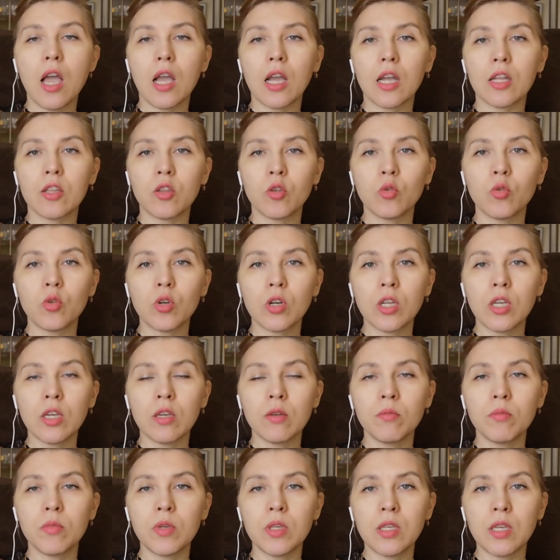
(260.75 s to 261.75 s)

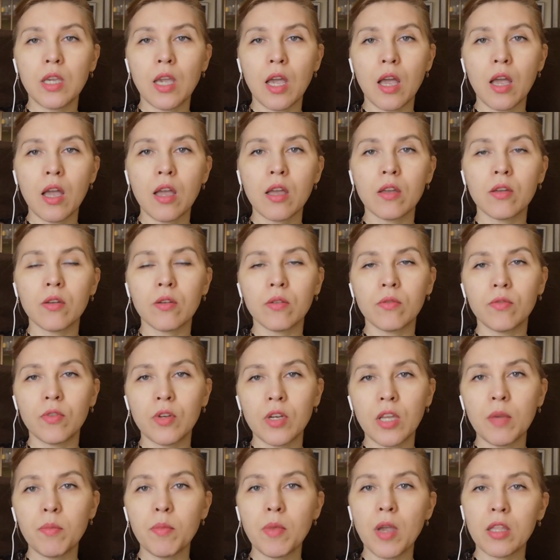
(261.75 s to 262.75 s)
которые меня
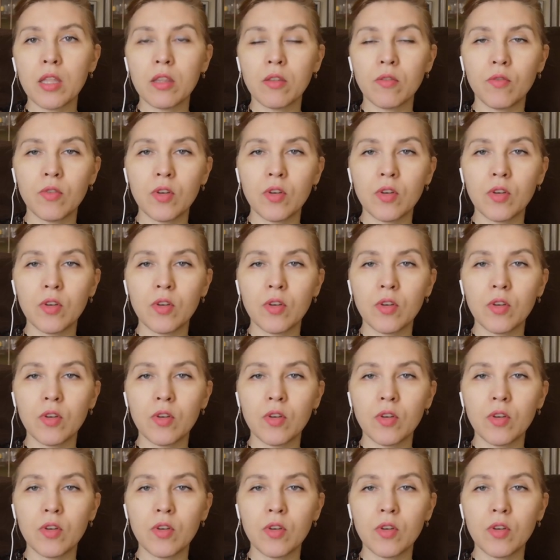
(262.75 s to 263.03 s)
время от